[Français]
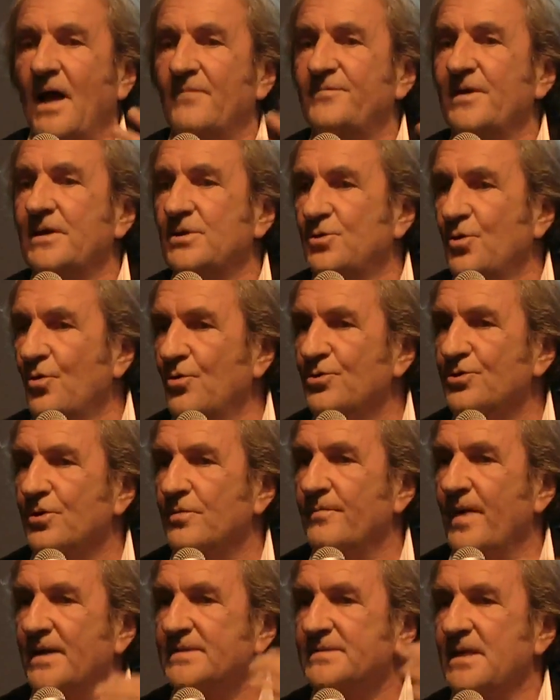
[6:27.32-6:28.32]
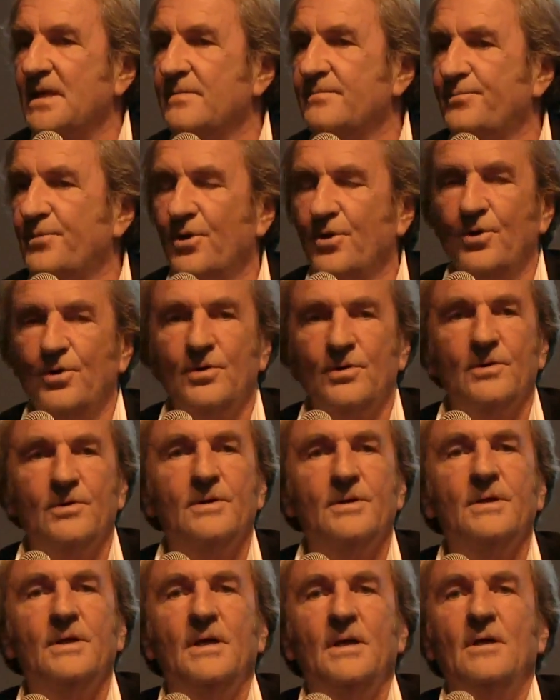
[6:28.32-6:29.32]
avec d'autres, Marcel Paul,
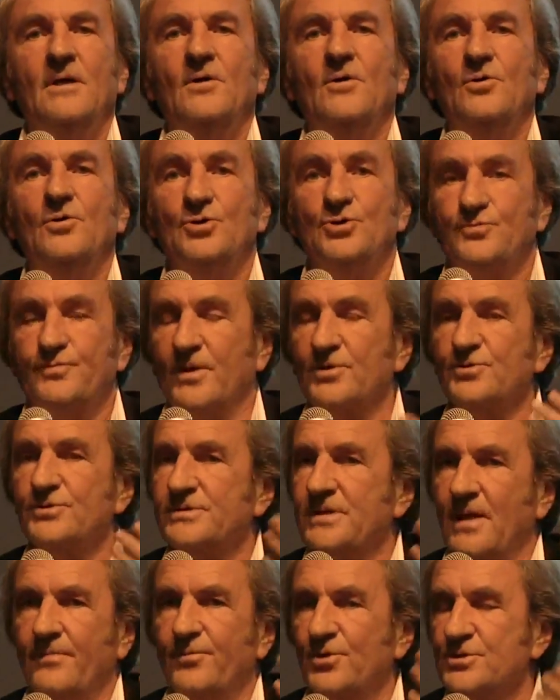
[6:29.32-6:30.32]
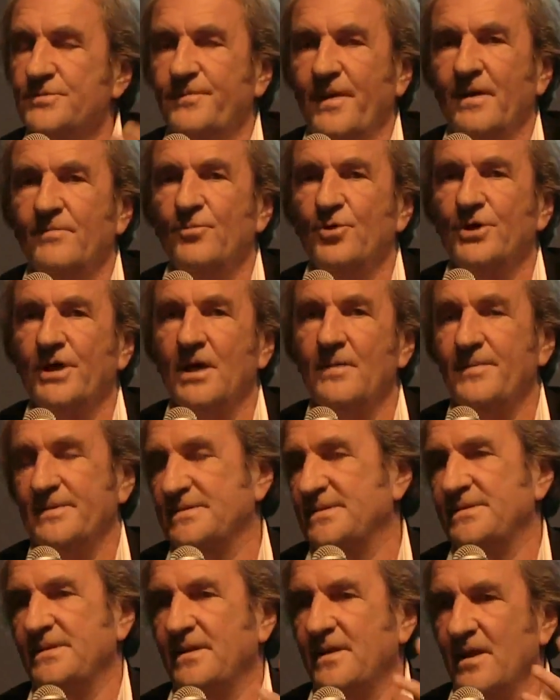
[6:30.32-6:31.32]
euh, euh, je pense aussi à Prosper Moquet,
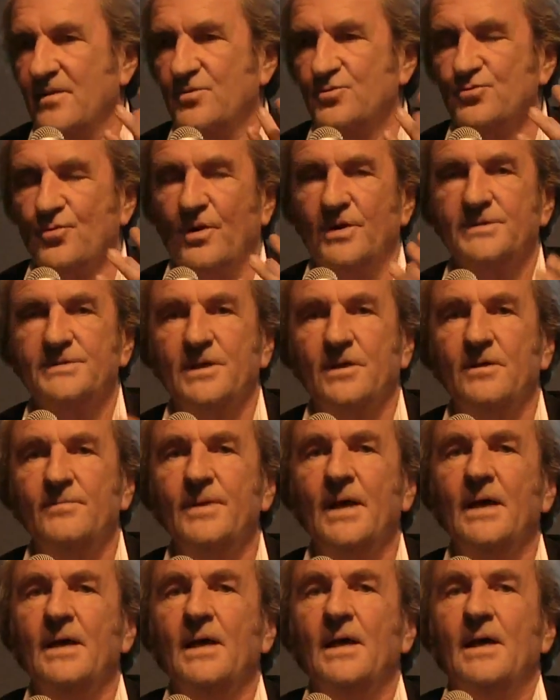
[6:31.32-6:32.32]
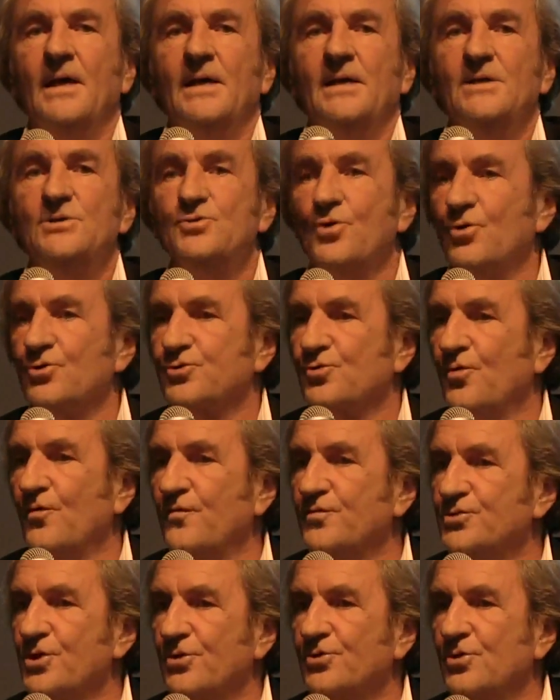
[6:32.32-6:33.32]
parce qu'ils étaient toujours ensemble, ils se
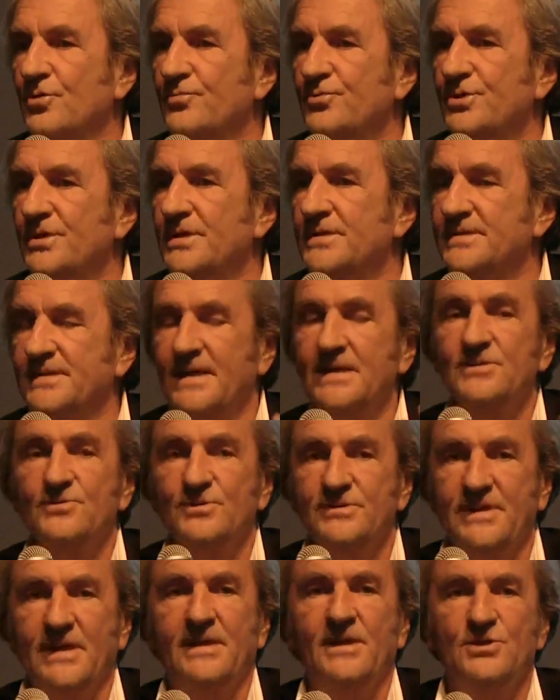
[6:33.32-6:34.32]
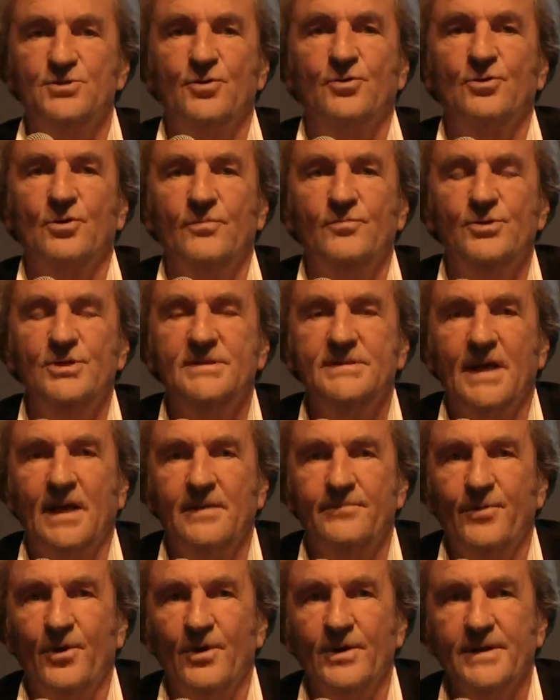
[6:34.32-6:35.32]
retrouvent jeunes communistes. Qu'est-ce que c'est que des jeunes communistes
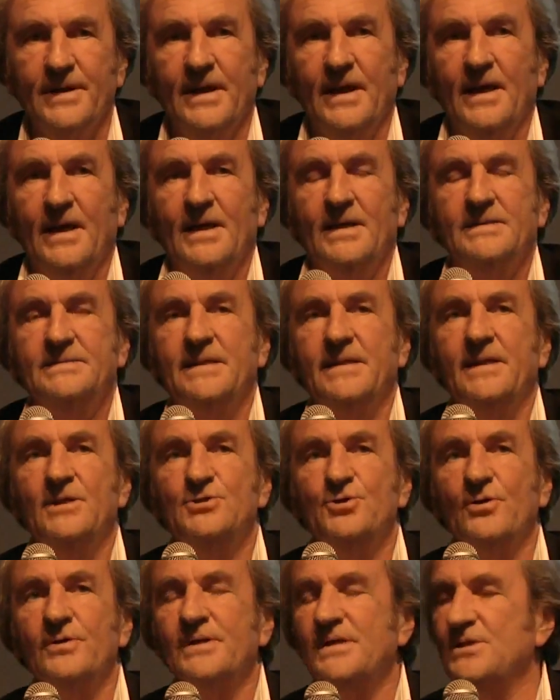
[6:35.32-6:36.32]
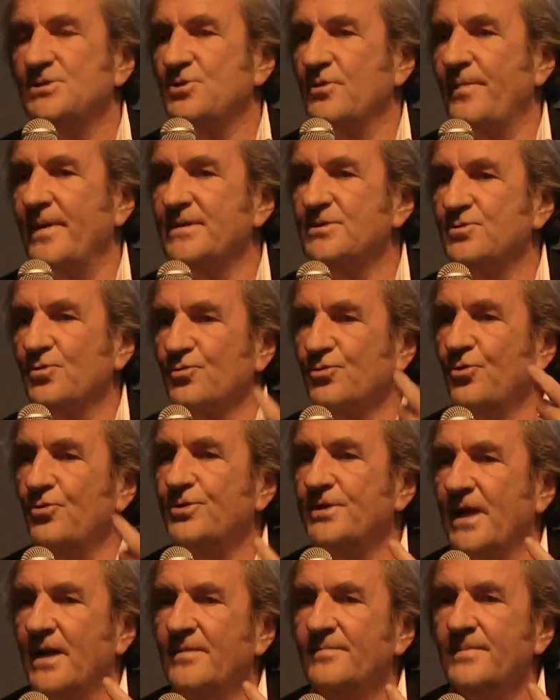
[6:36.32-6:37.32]
à l'époque C'est des jeunes qui se battent sur
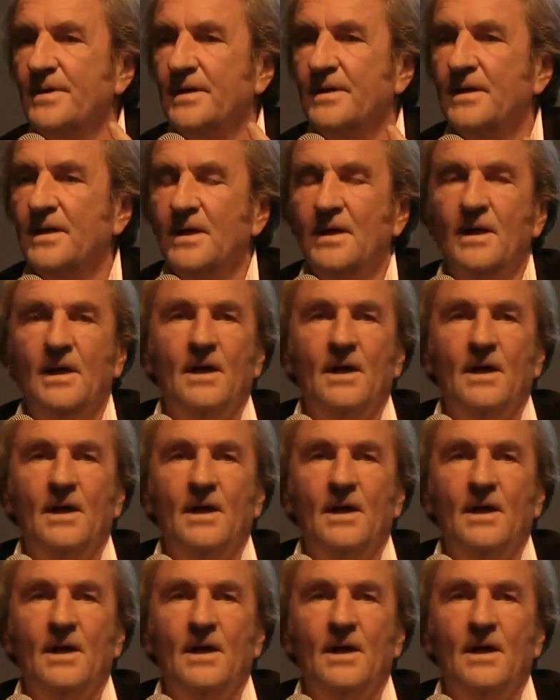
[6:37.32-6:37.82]
deux thèmes.